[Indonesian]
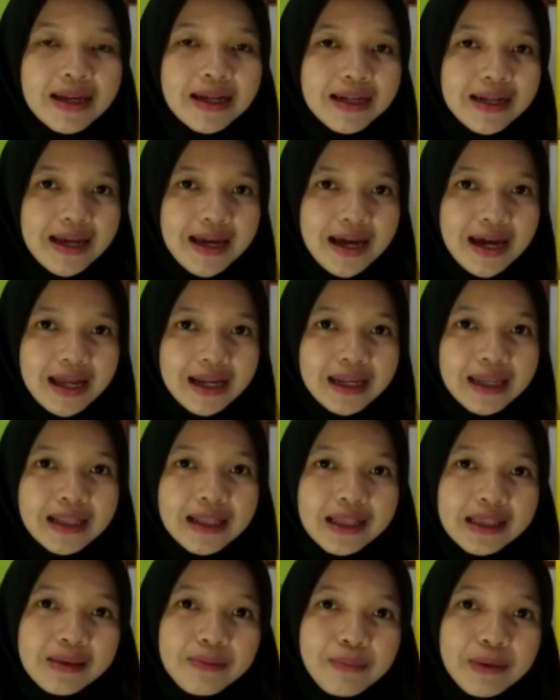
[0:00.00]
Nah,
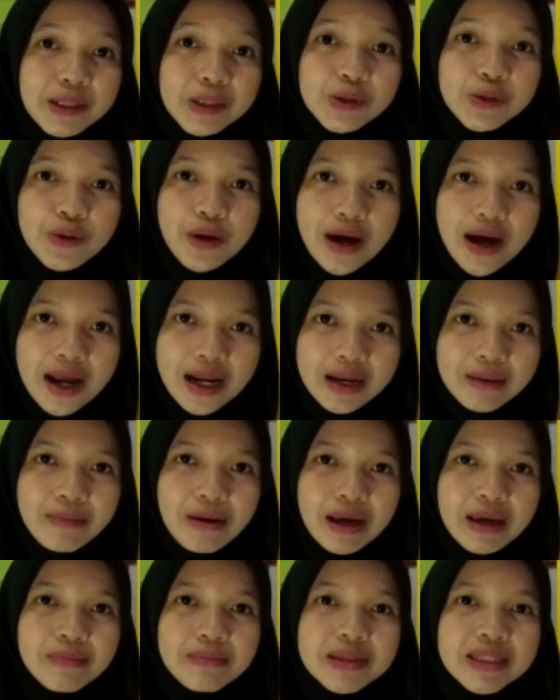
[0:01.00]
nilai tempat juga
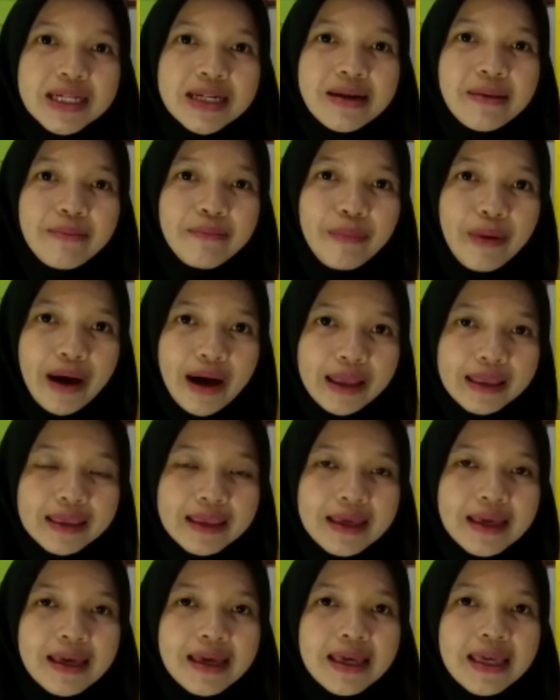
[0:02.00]
dibagi menjadi empat.
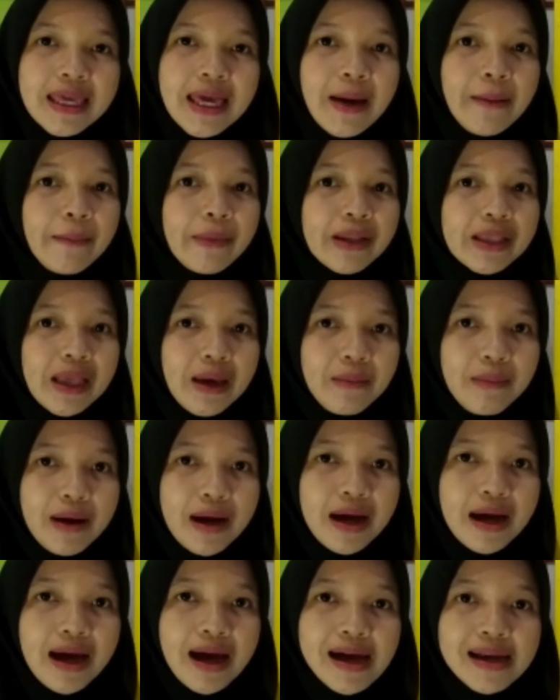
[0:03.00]
Yang
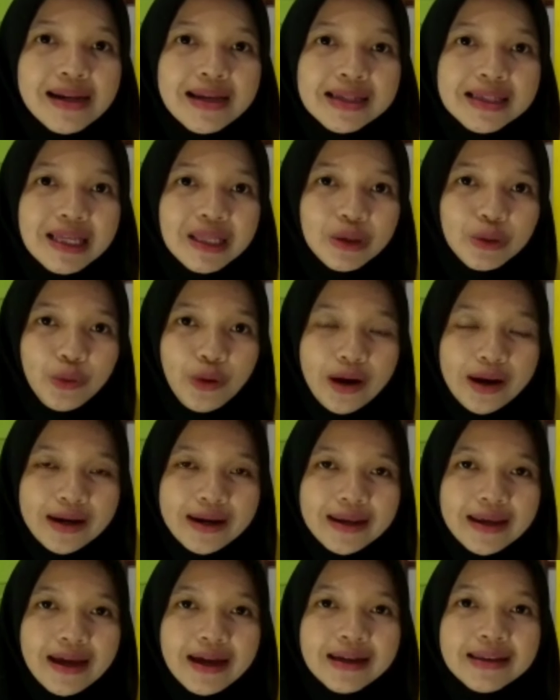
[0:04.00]
pertama ada satuan
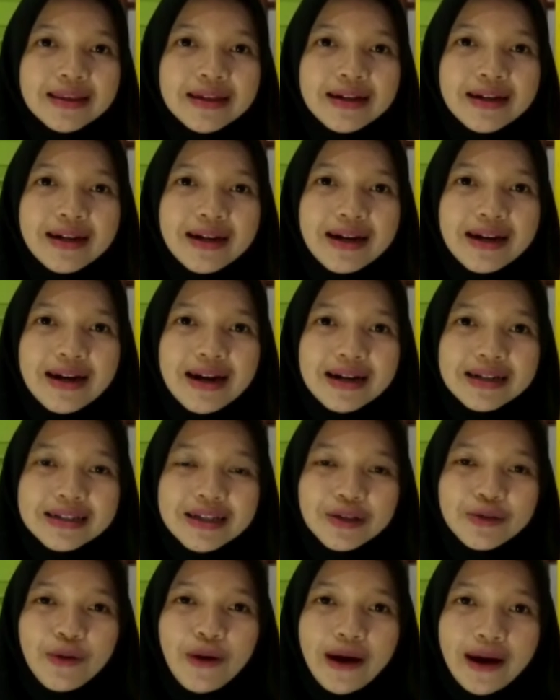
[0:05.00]
yang terdiri dari
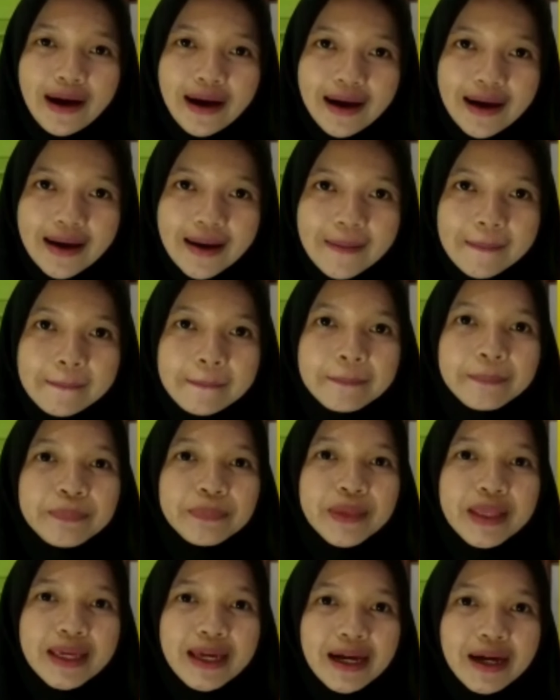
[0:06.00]
satu angka,
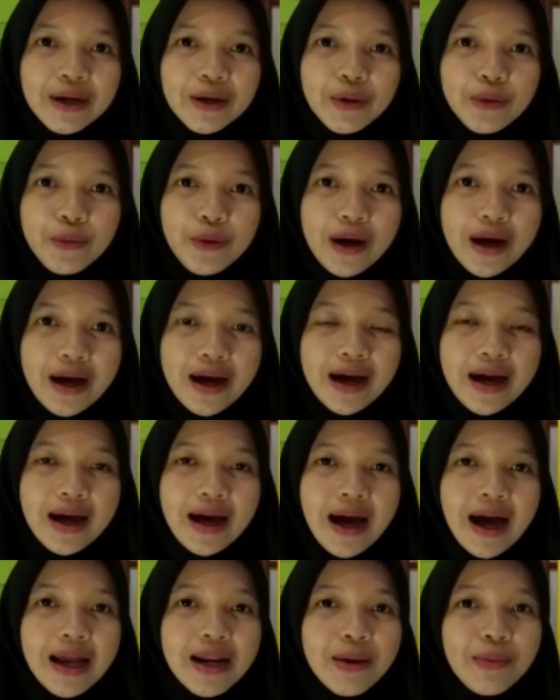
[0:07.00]
yang kedua
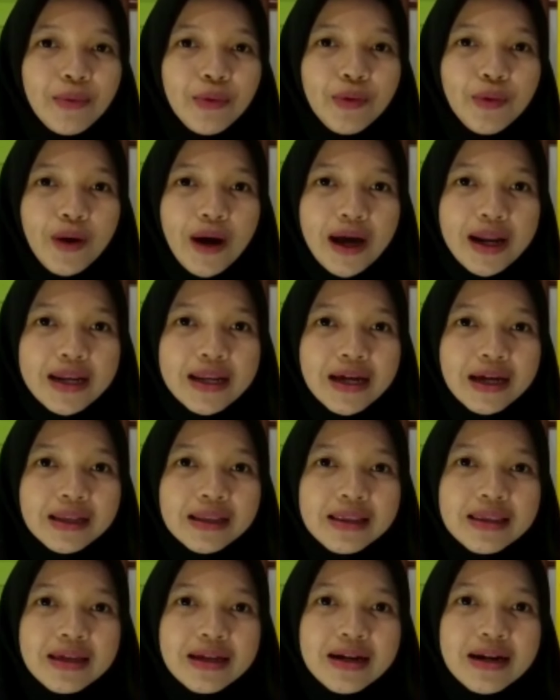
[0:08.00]
ada puluhan yang
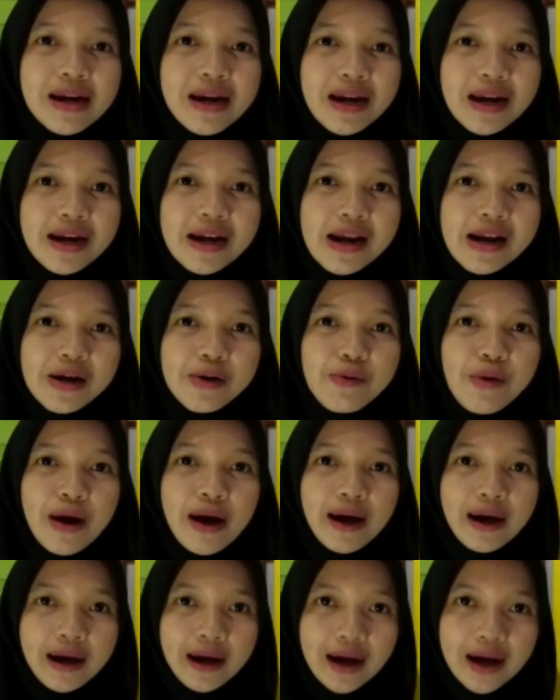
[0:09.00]
terdiri dari
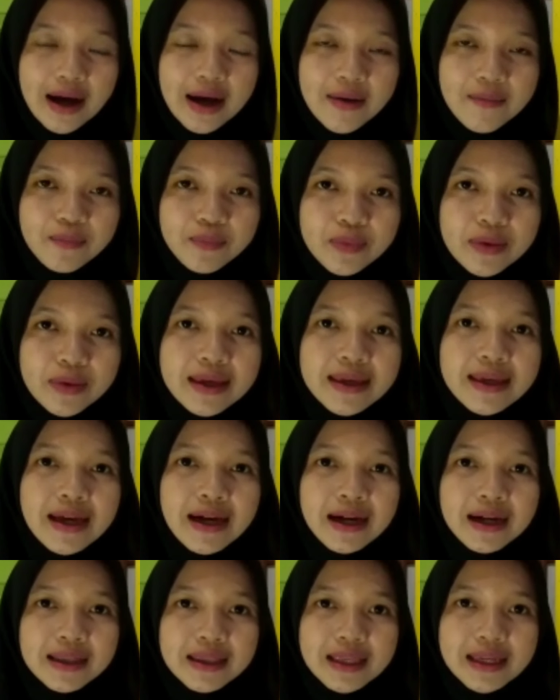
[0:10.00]
dua angka,
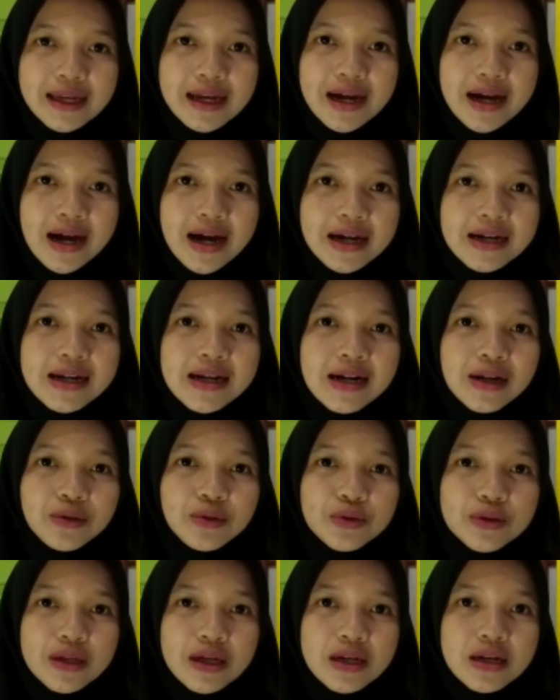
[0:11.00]
yang ketiga ada
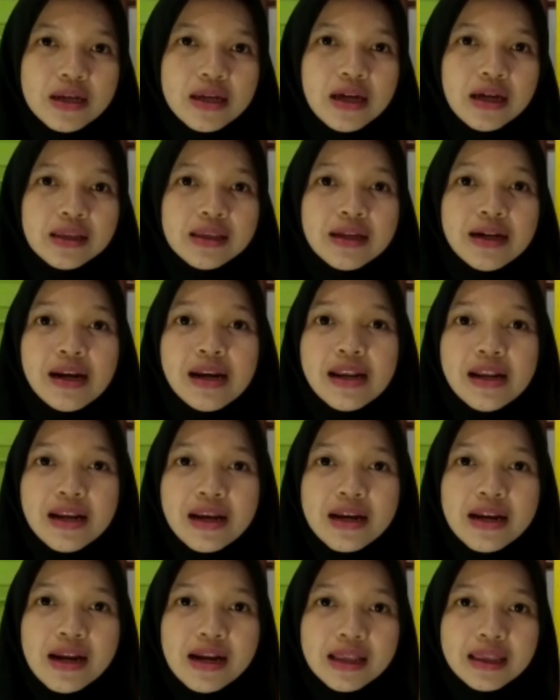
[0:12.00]
ratusan yang
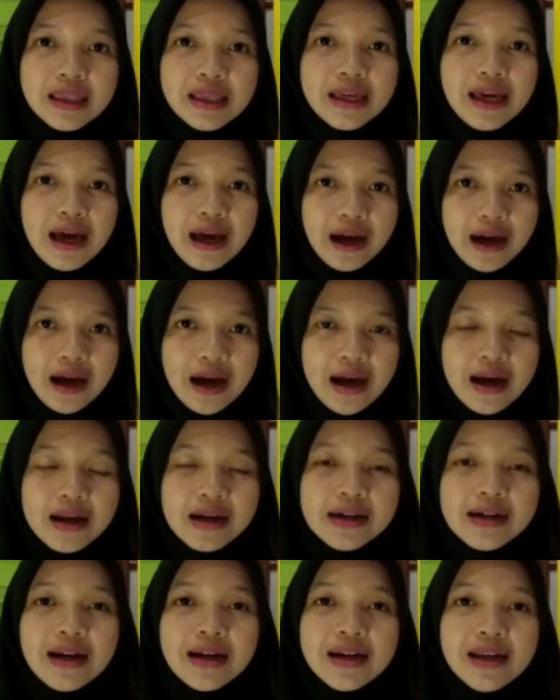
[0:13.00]
terdiri dari tiga angka,
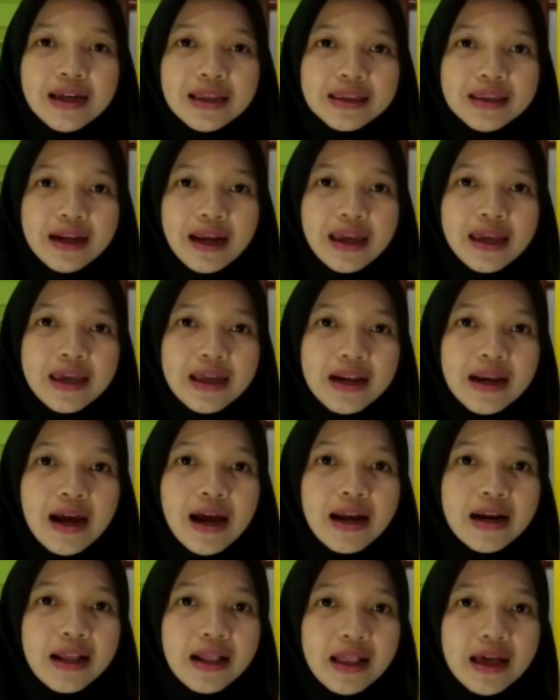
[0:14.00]
dan yang terakhir
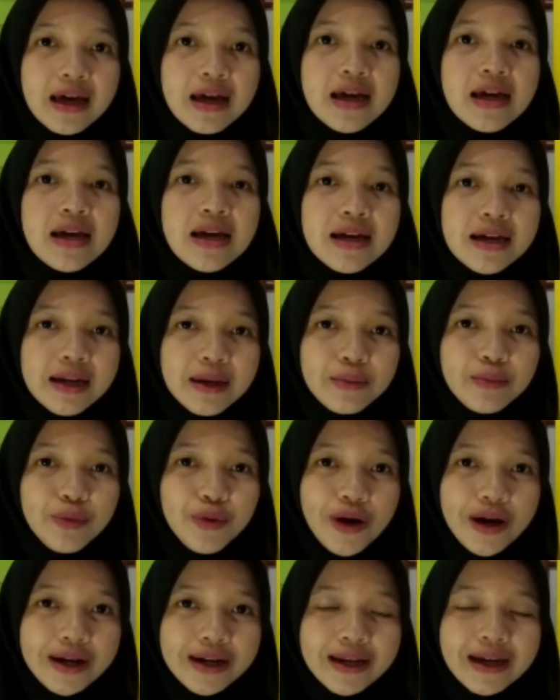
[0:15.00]
adalah
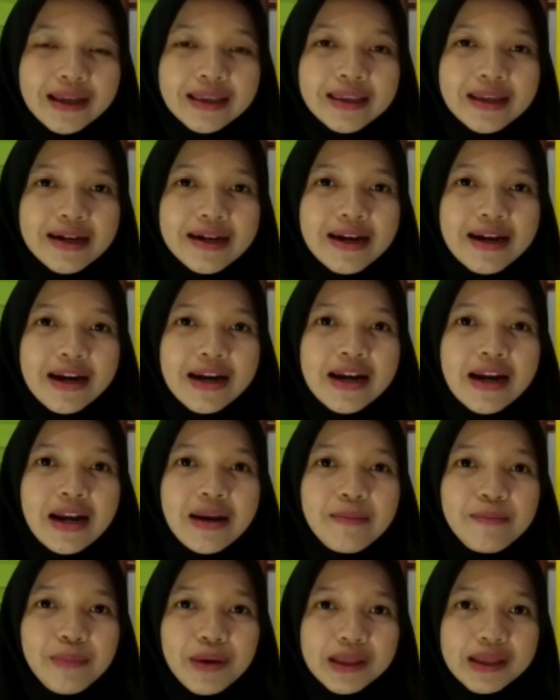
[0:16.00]
ribuan yang terdiri
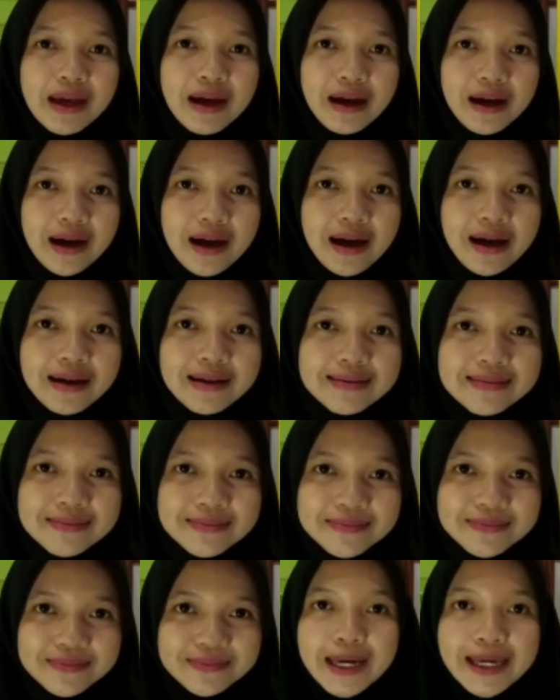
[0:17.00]
dari empat angka.
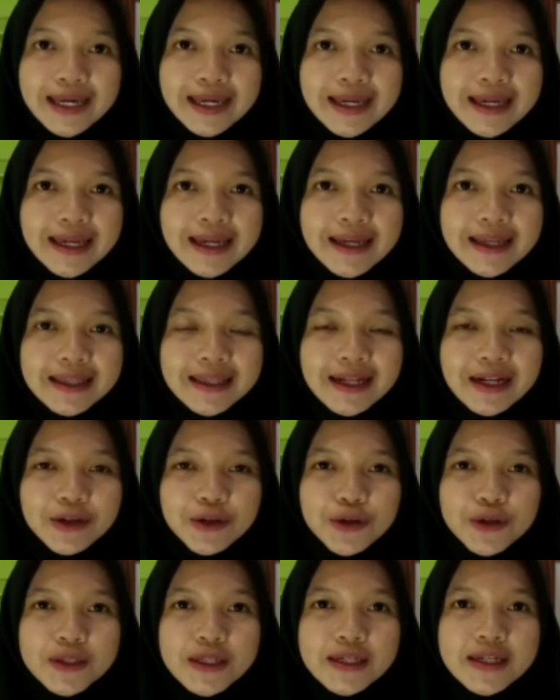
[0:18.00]
Kita
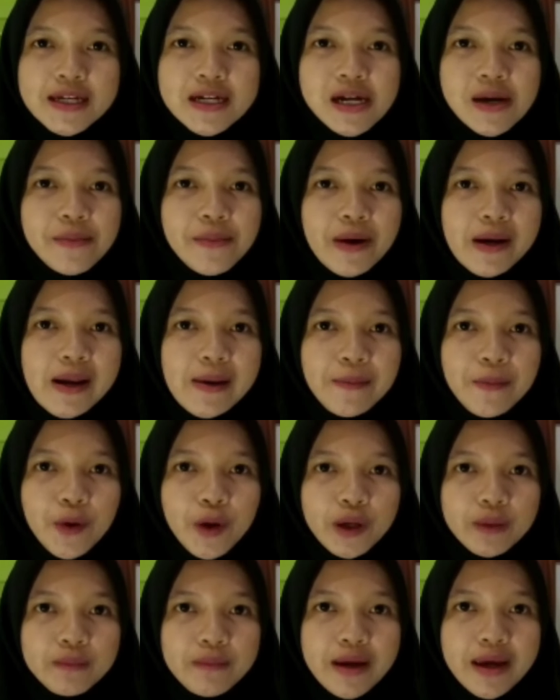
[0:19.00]
lanjut saja kepada
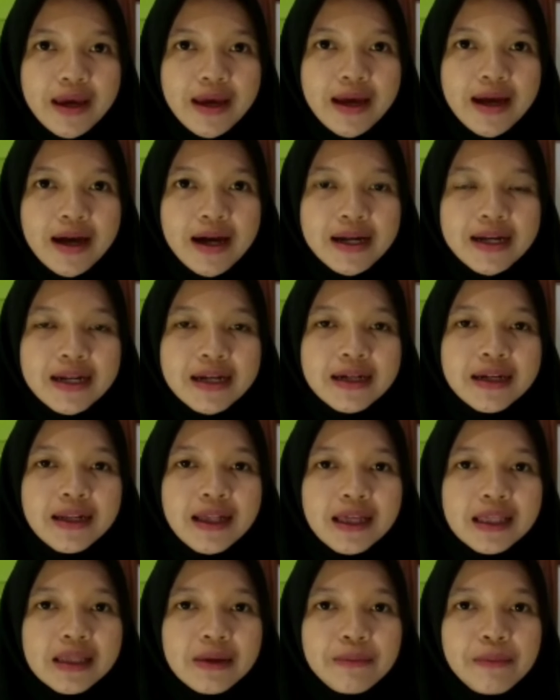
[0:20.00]
poin B, ada
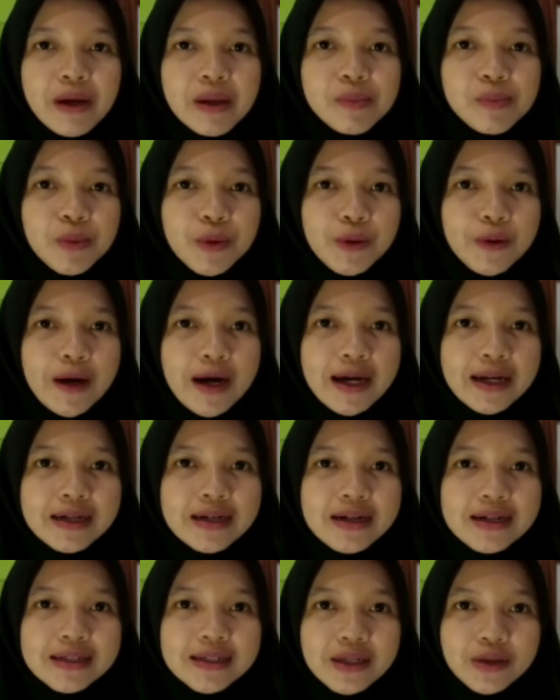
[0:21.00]
nilai tempat, puluhan,
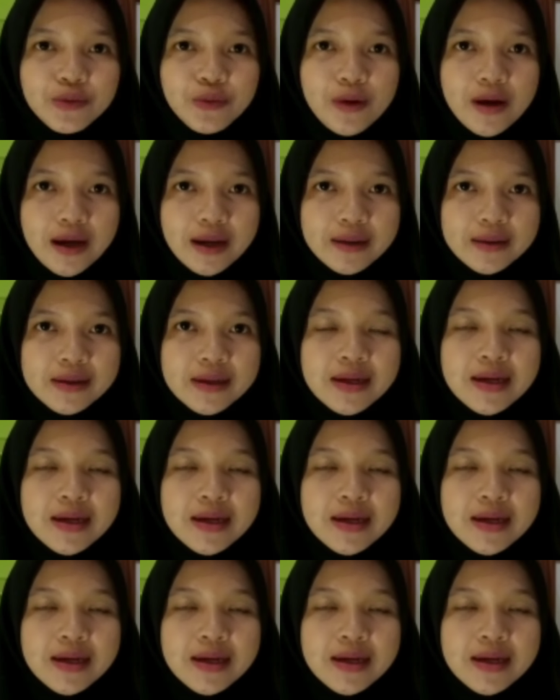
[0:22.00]
dan satuan.